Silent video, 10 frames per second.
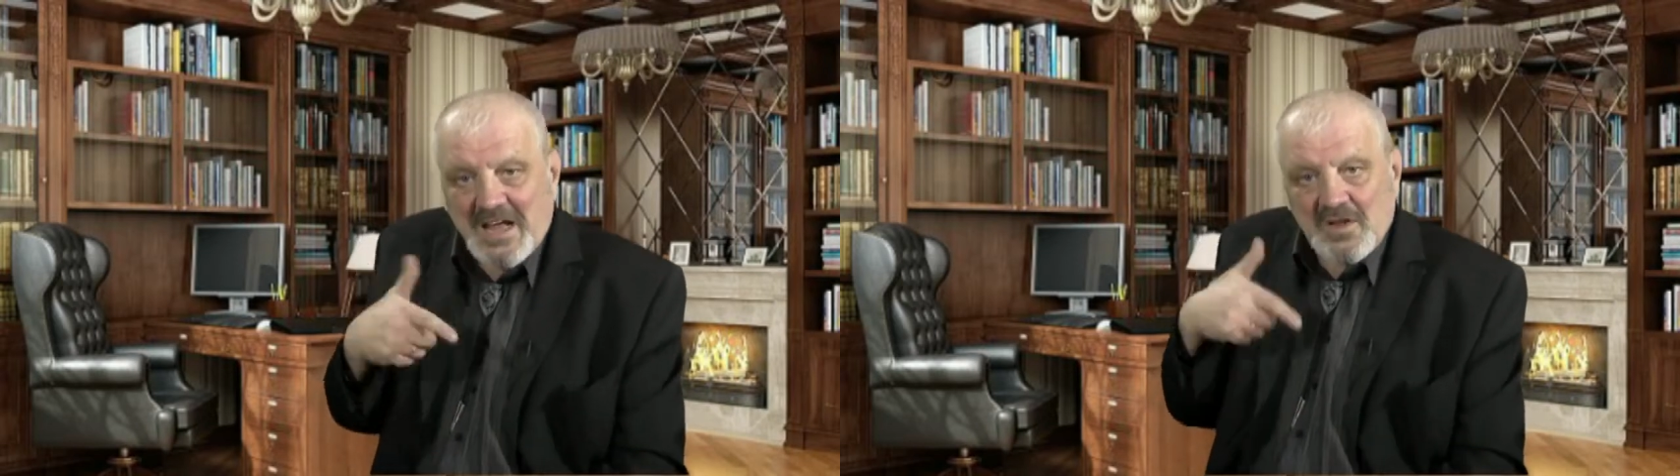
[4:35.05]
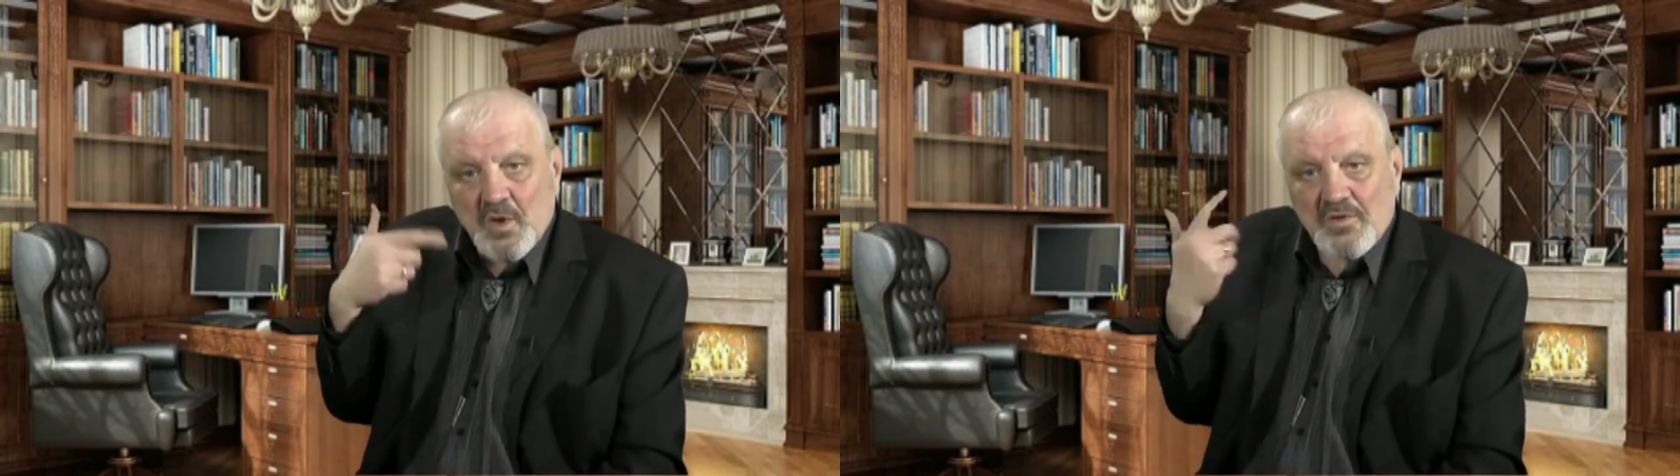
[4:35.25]

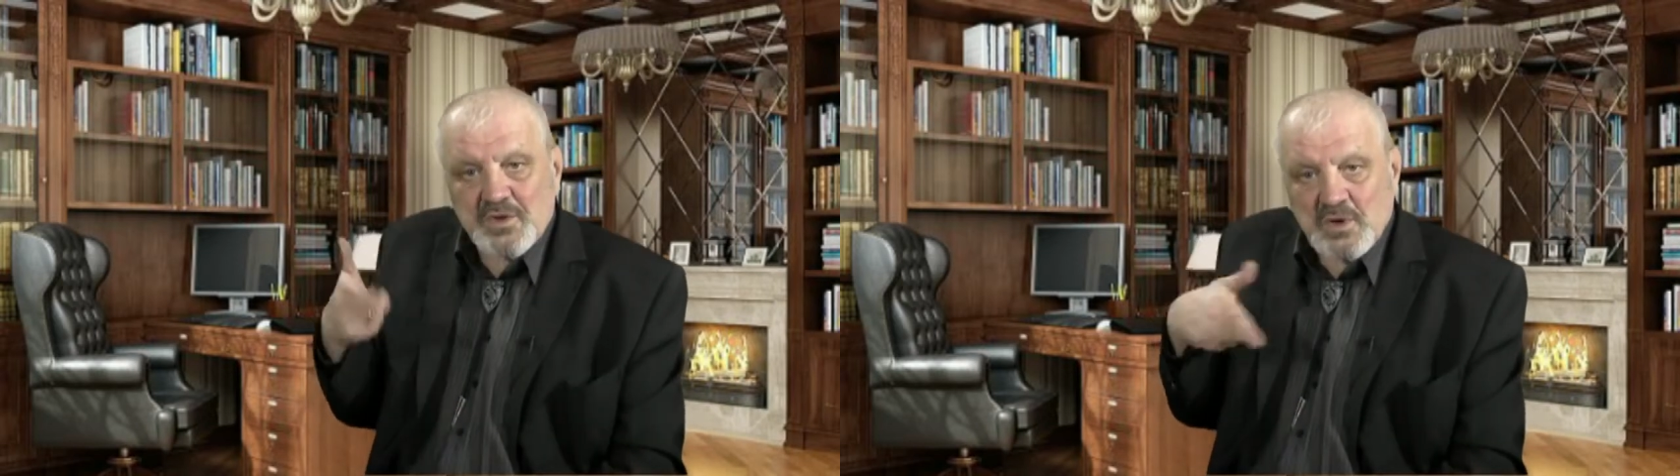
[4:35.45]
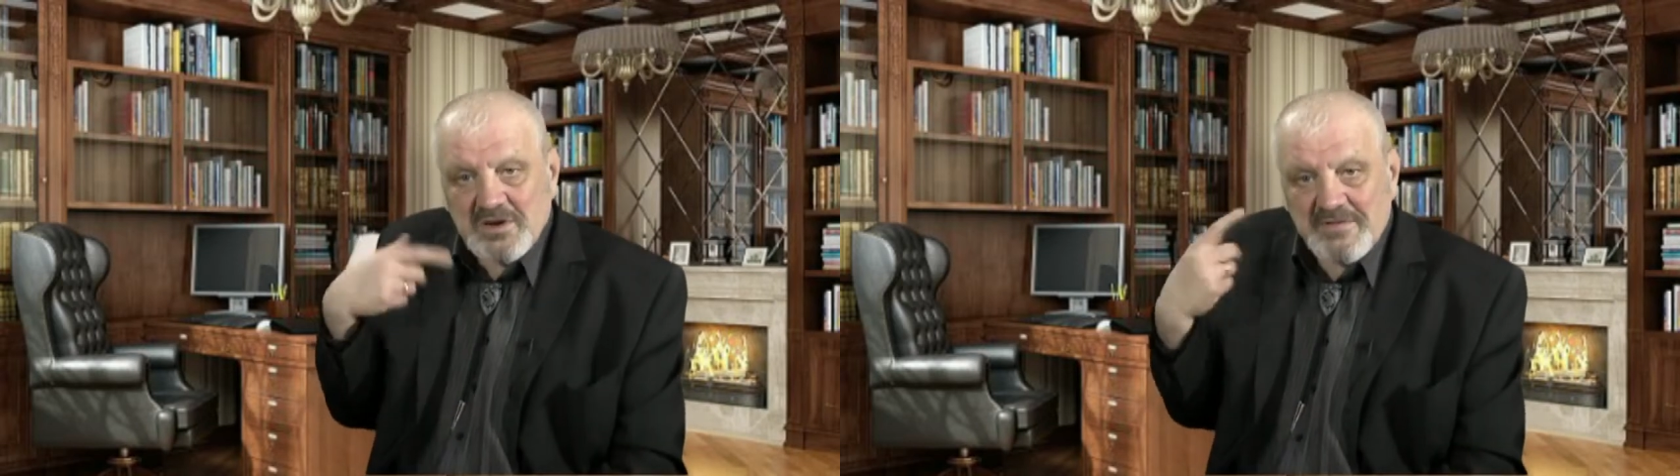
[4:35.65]
но в
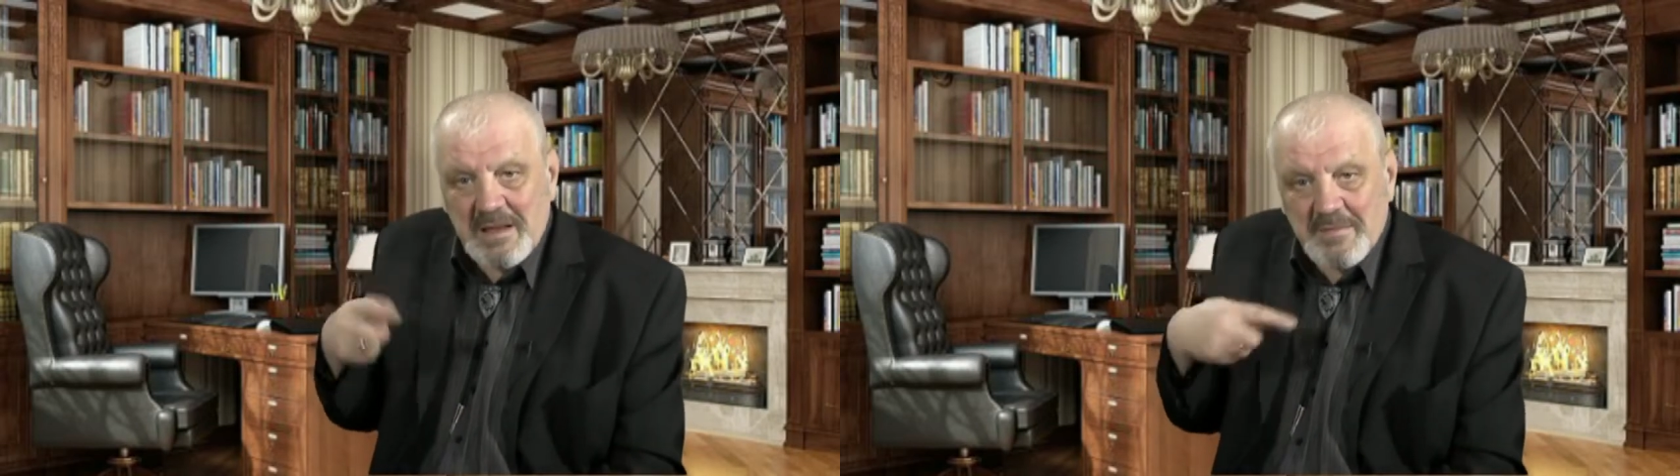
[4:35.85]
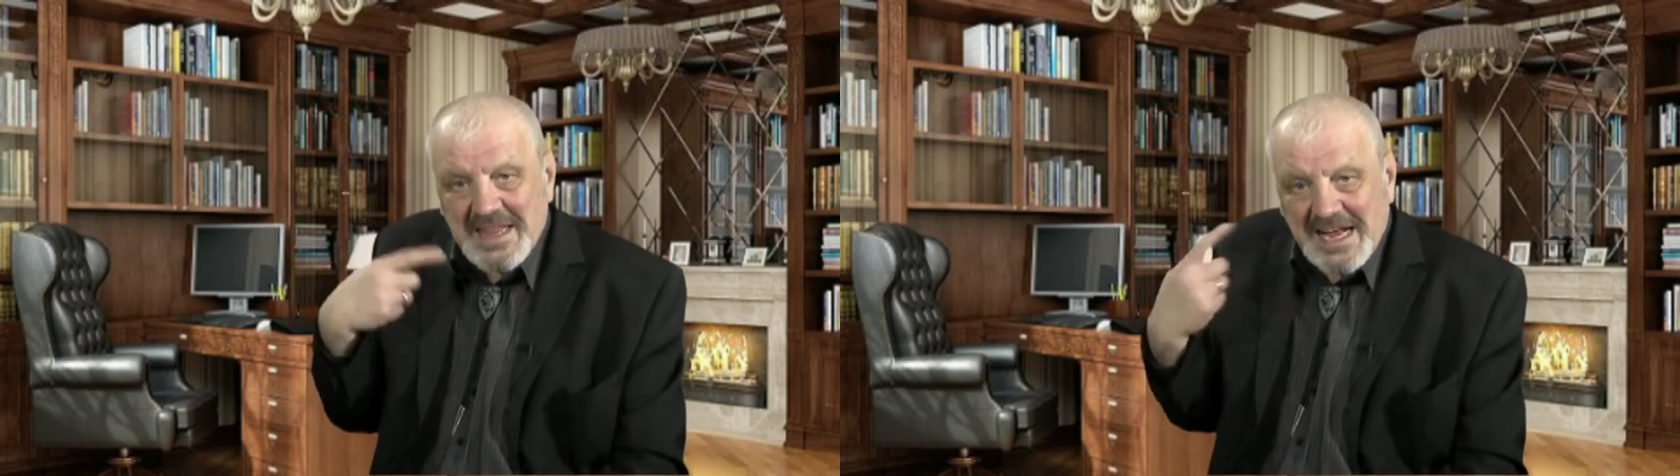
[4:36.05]
то же
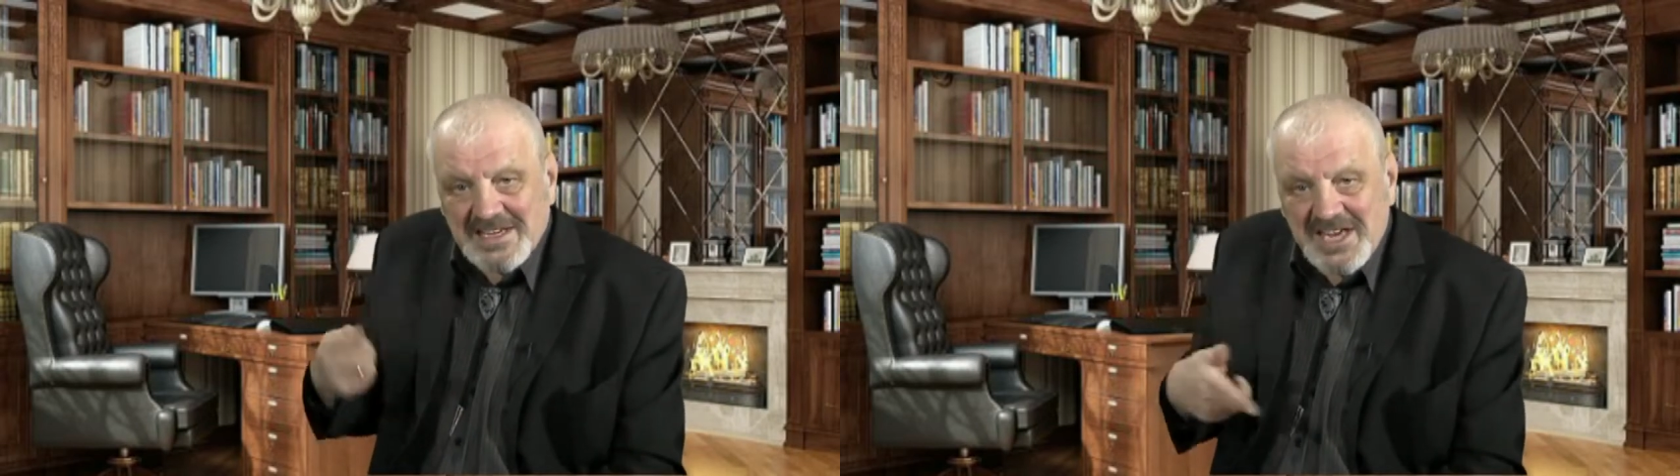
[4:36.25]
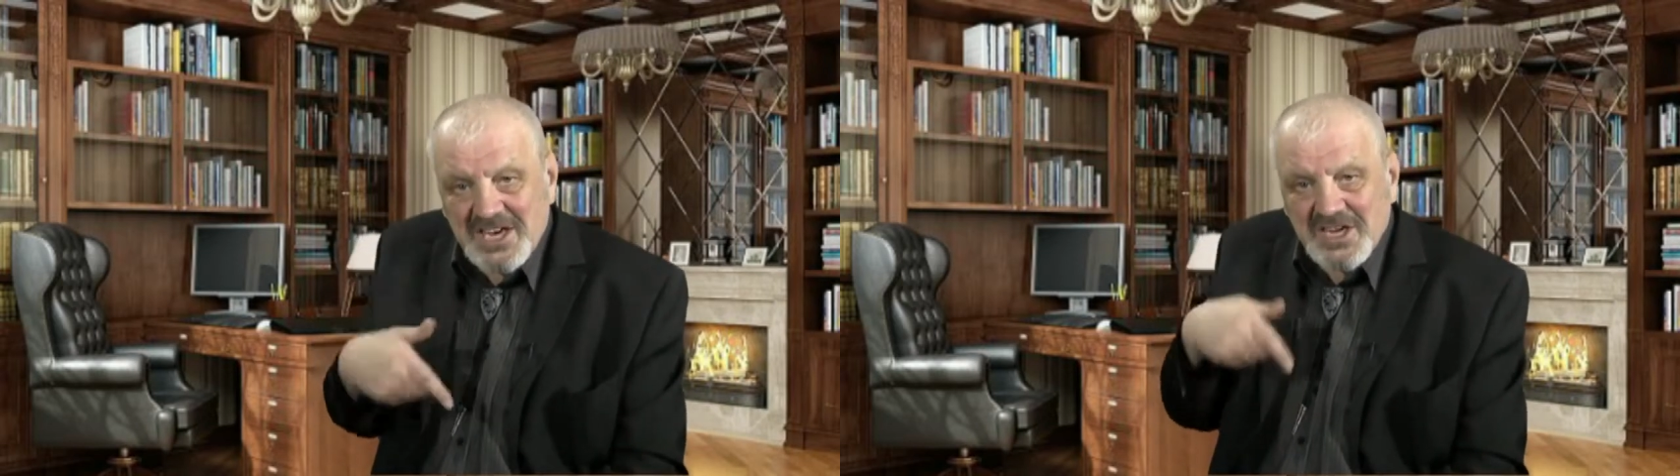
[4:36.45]
время
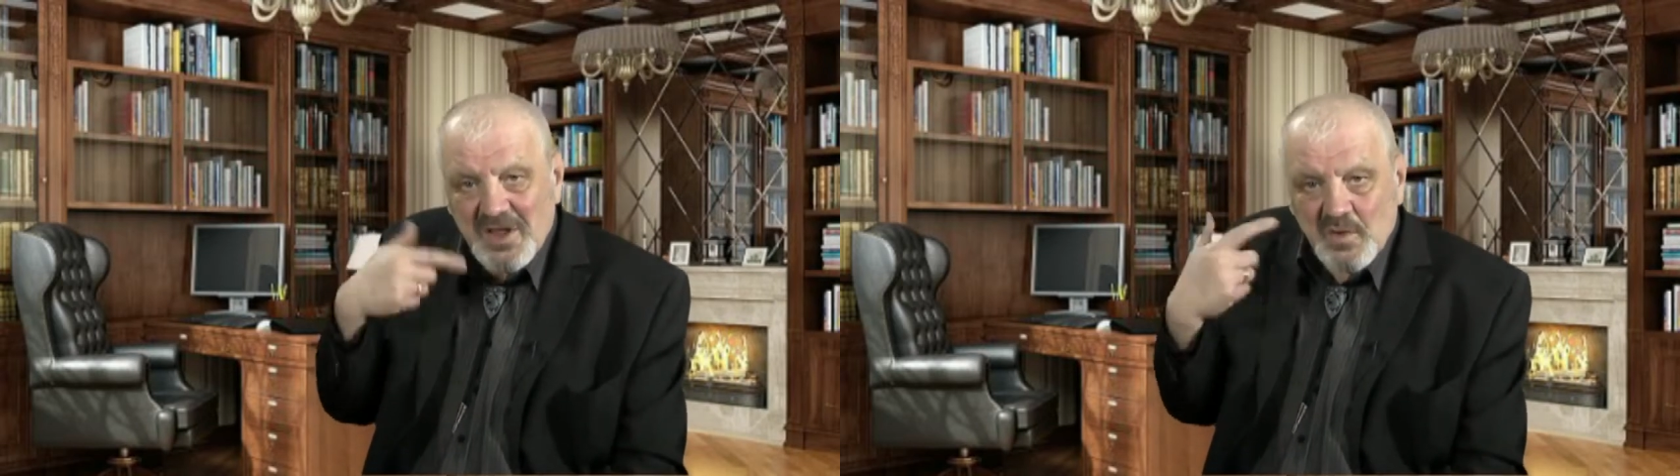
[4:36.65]
тактично